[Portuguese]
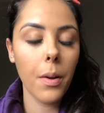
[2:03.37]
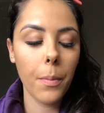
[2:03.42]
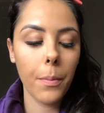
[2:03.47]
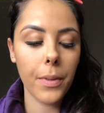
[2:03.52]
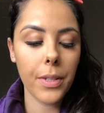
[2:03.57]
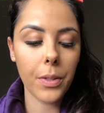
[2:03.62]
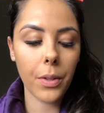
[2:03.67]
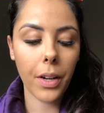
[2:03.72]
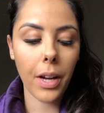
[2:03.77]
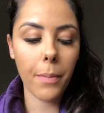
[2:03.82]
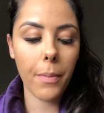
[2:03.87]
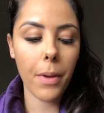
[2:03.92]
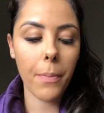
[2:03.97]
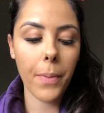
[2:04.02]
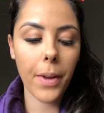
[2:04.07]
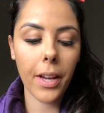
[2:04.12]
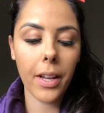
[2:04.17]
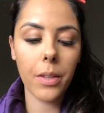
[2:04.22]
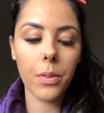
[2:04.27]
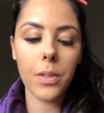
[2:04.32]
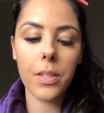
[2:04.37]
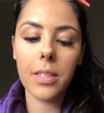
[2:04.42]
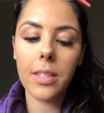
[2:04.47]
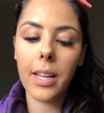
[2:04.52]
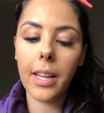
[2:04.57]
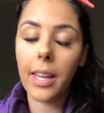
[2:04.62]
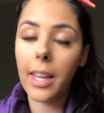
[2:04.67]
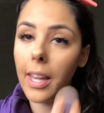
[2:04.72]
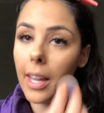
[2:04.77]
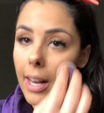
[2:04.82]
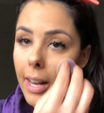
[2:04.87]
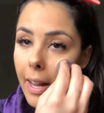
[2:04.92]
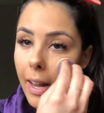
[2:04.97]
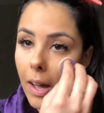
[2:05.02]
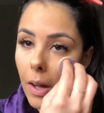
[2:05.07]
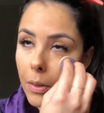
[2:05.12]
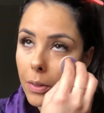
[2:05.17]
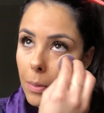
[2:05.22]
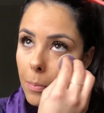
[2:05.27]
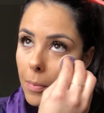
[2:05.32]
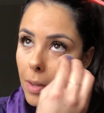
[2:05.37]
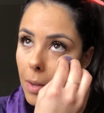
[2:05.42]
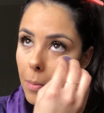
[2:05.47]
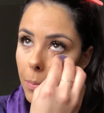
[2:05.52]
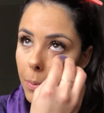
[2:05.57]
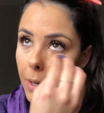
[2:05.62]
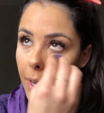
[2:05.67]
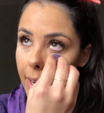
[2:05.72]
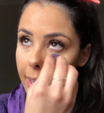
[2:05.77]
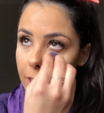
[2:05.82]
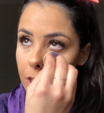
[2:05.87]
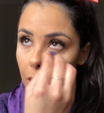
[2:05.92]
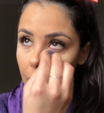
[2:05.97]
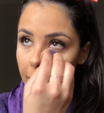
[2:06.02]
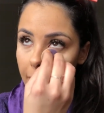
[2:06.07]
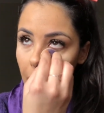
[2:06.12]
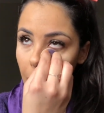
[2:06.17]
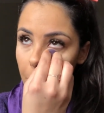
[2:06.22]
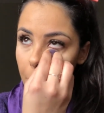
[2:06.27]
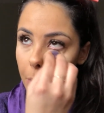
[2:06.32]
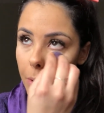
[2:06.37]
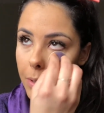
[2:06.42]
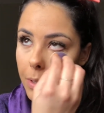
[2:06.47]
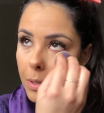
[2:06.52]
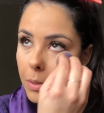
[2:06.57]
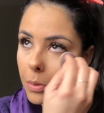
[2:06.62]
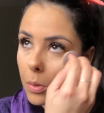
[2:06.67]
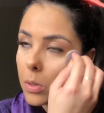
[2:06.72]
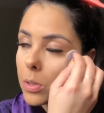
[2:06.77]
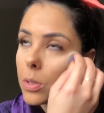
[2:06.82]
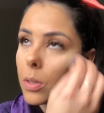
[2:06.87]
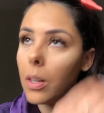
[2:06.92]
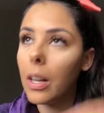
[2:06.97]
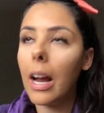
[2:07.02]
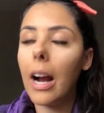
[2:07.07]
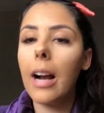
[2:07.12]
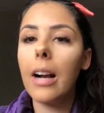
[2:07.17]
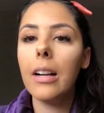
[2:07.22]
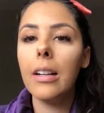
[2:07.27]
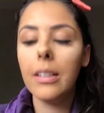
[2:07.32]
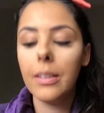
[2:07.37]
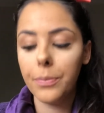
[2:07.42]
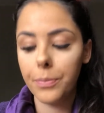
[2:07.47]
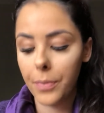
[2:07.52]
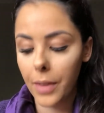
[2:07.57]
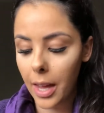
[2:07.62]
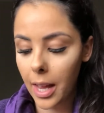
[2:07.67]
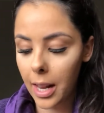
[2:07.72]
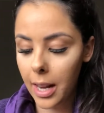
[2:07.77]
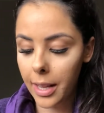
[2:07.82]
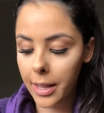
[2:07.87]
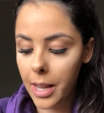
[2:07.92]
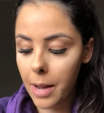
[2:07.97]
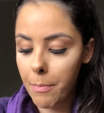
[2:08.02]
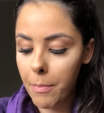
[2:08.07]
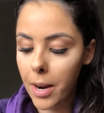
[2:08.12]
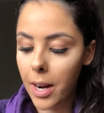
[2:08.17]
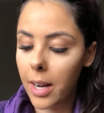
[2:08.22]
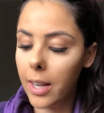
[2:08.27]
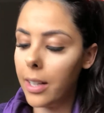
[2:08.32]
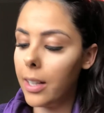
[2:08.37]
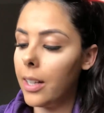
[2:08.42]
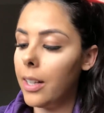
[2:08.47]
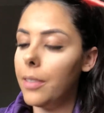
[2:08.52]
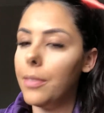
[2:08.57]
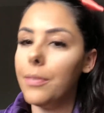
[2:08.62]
mas eu acabei pegando esse daqui que é legal também, porque ele já tem protetor solar. Ele é da marca...